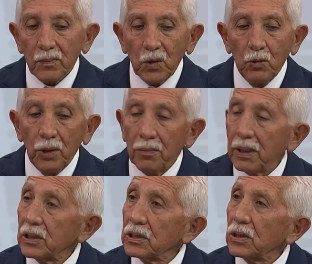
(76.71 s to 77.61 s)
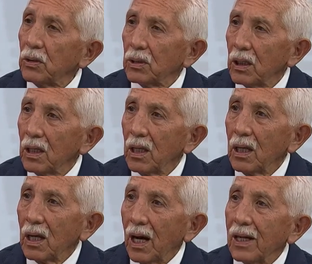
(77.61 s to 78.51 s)
una bendición
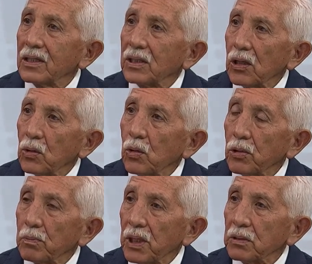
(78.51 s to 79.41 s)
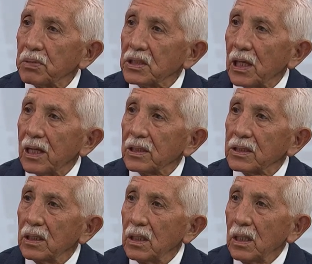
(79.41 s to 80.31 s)
al estar con Olimpiadas Especiales.